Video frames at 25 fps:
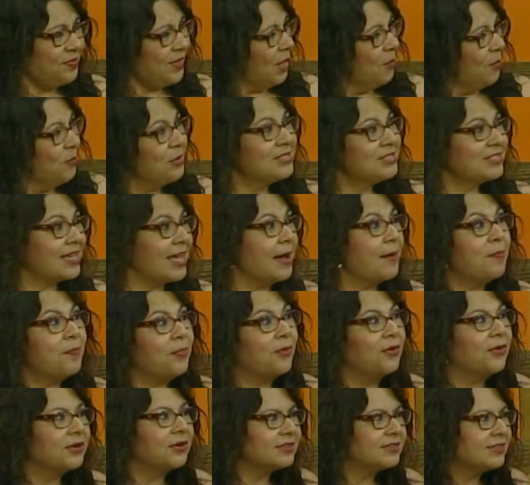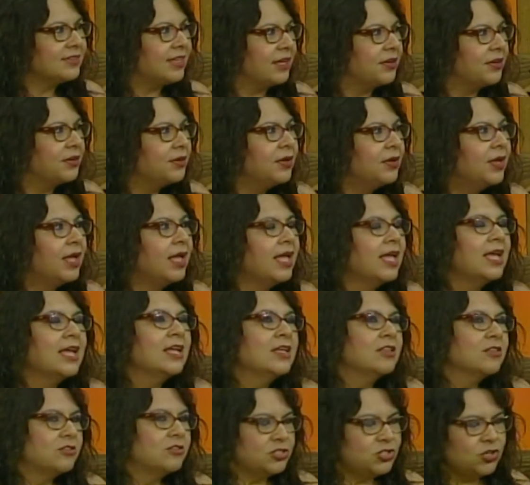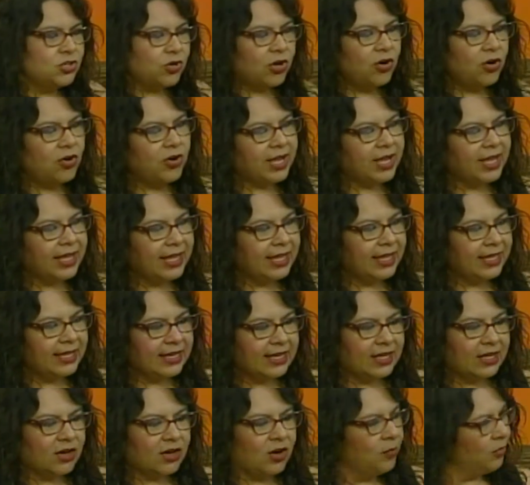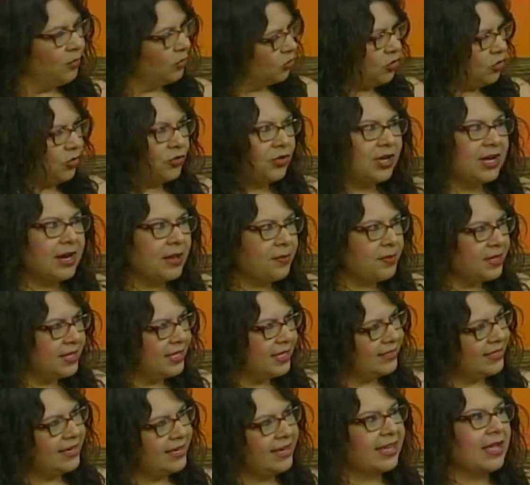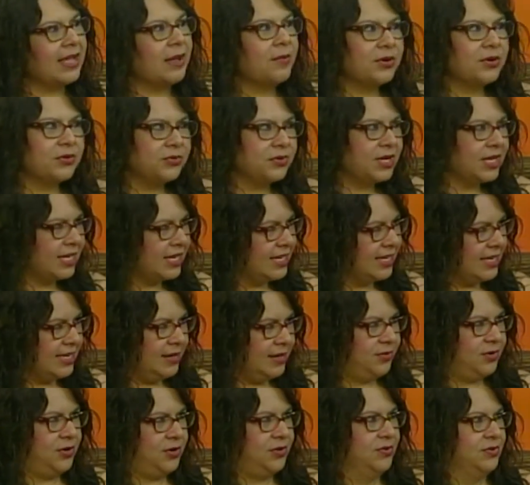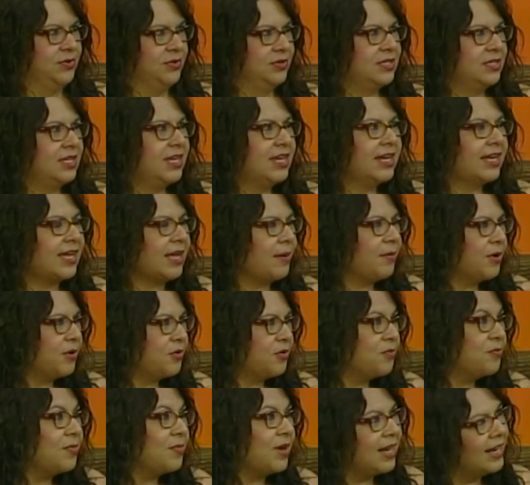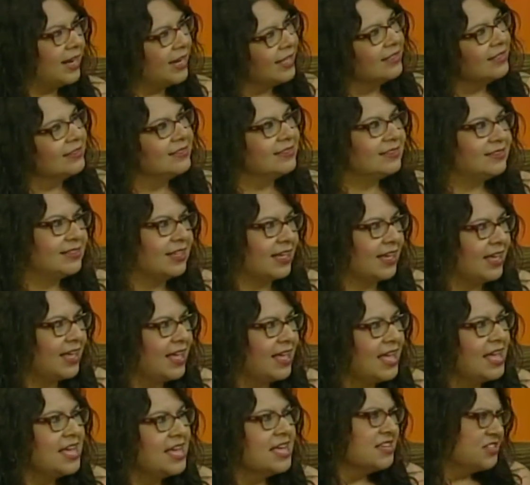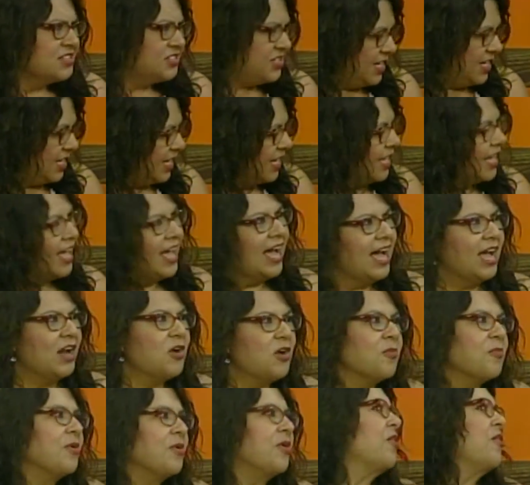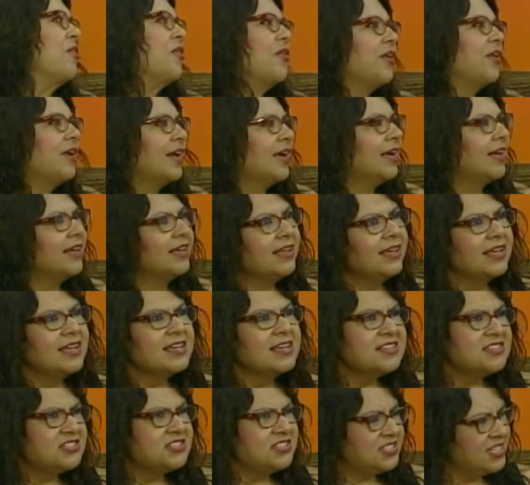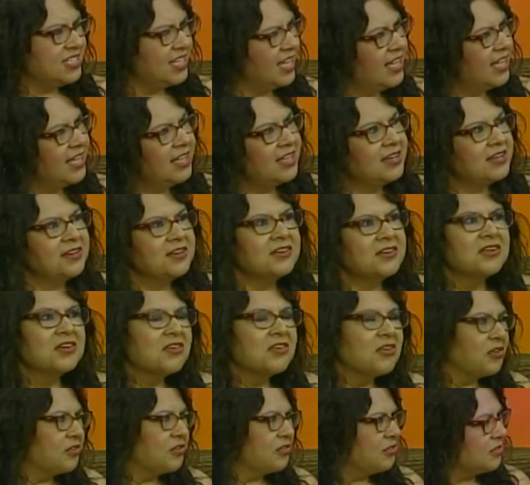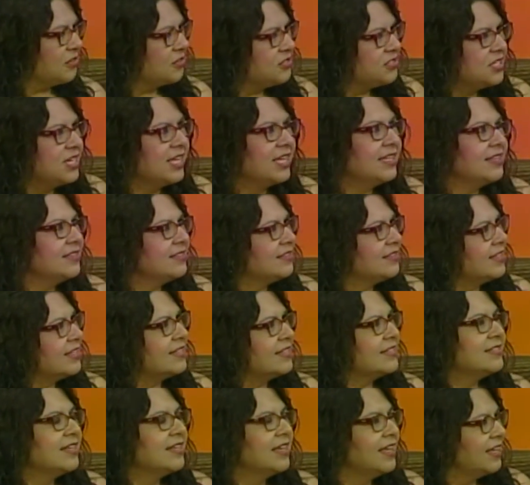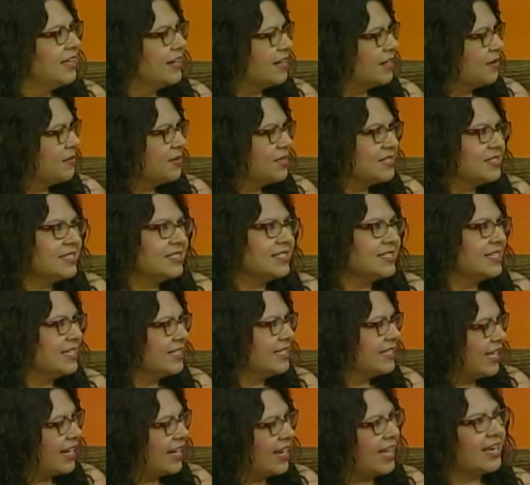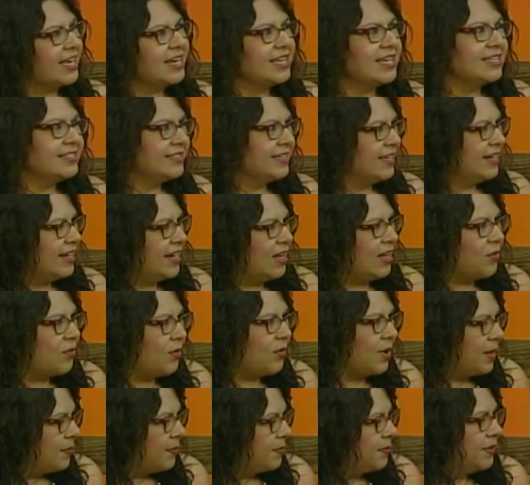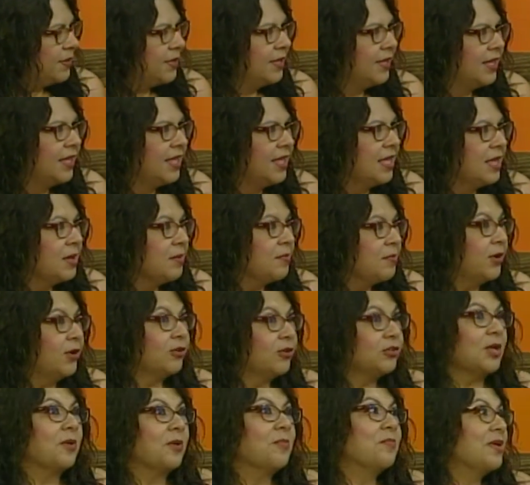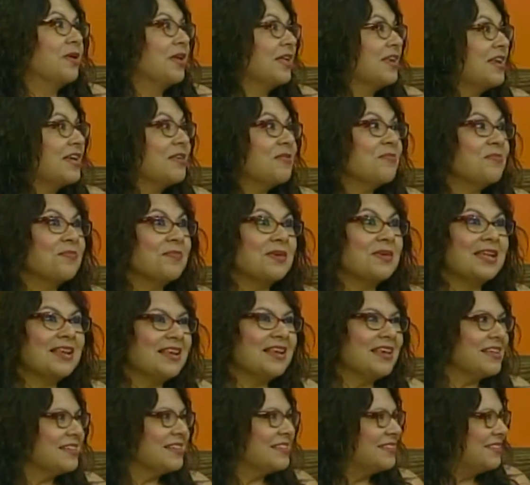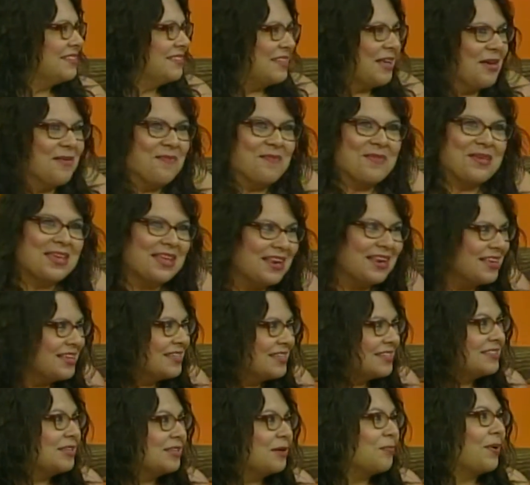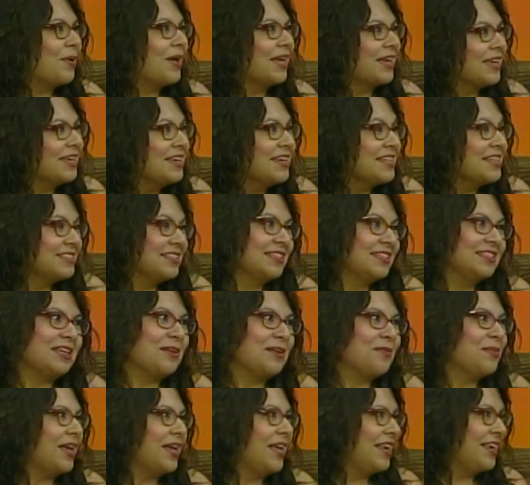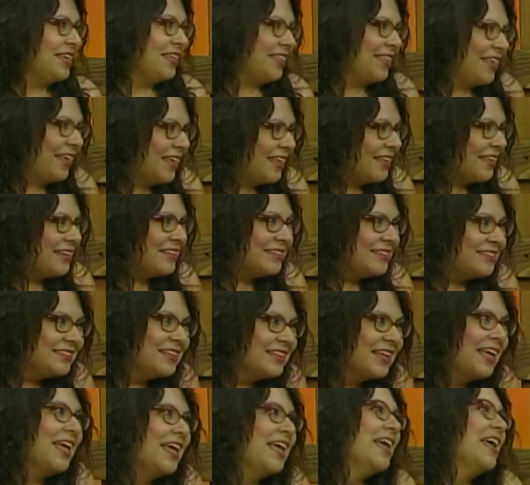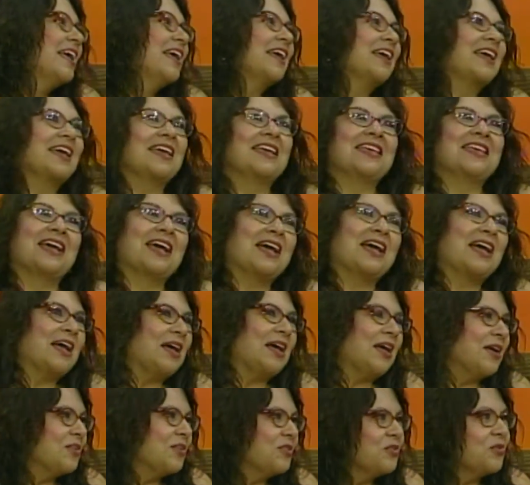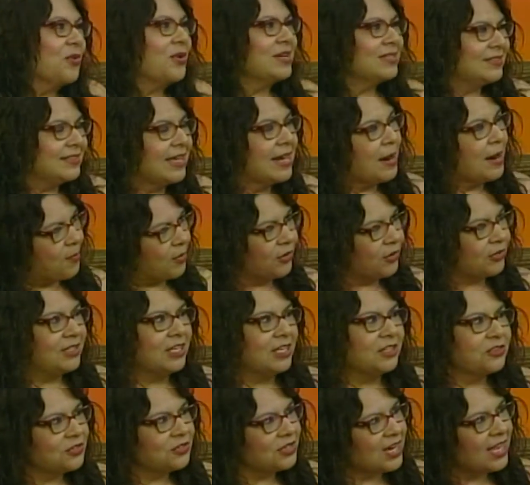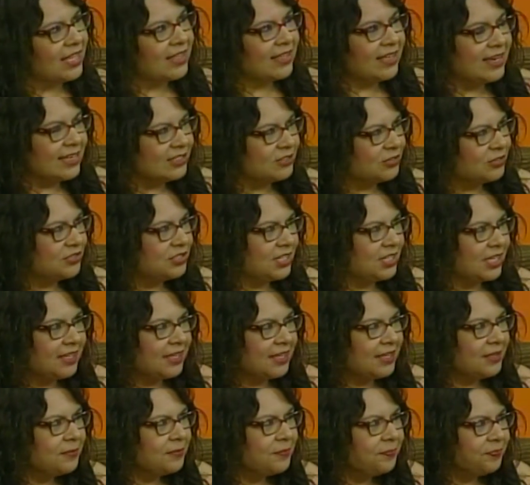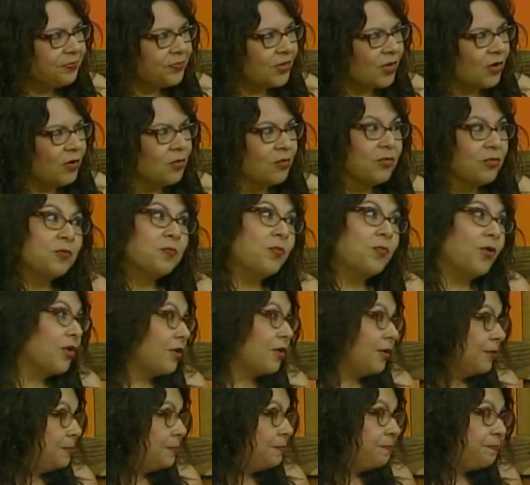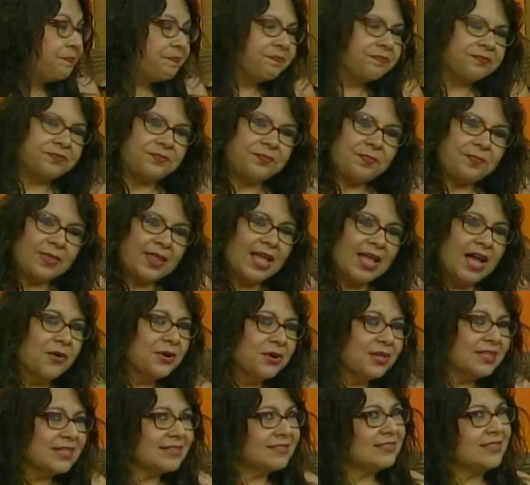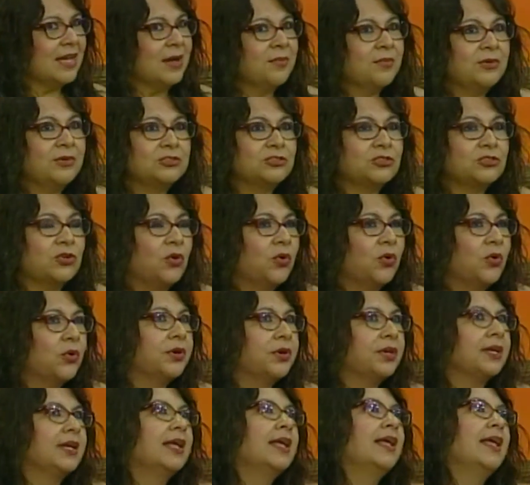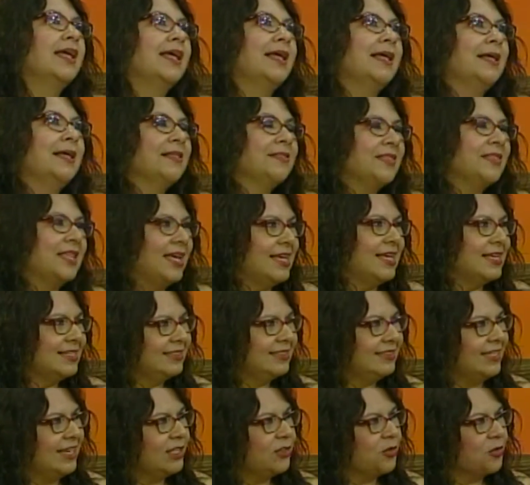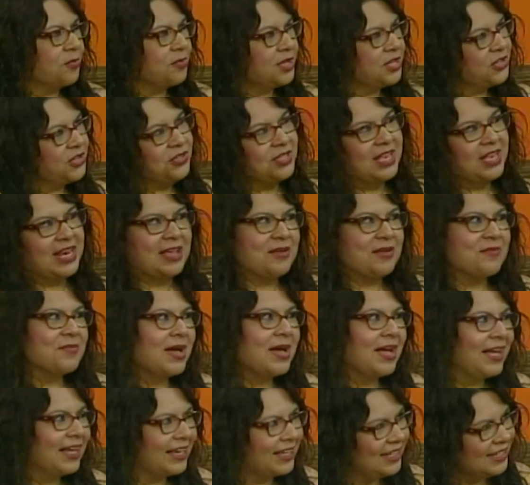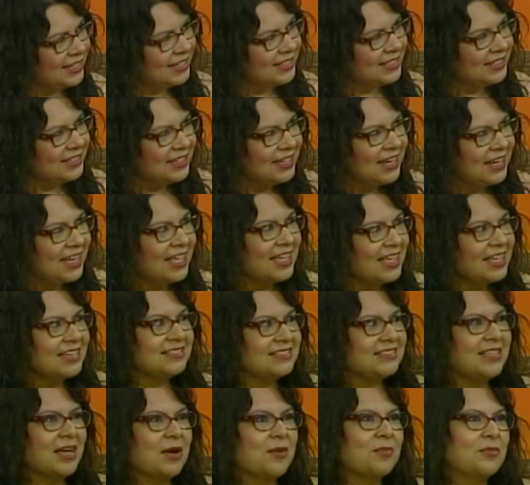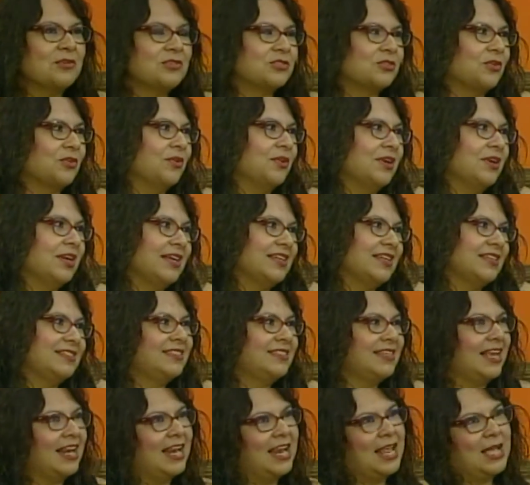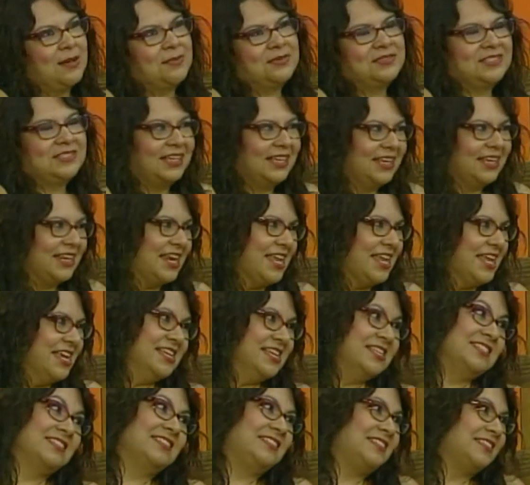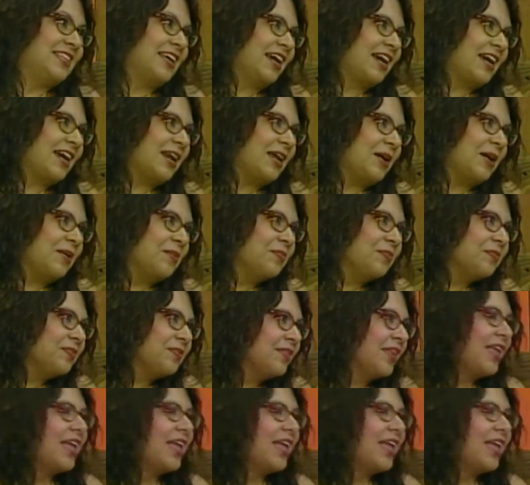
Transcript: pues qué aporta, ¿no? Entonces yo creo que como todo en la vida tiene que haber un equilibrio, tiene que haber un balance. Sí, a lo mejor hay 100 o 200 revistas literarias en la web, pero también hay miles de miles de páginas de trivialidades que ya no están aportando nada a la sociedad o muy poco. Ahorita estamos con este dominio de la imagen, estamos con las celebs en Instagram,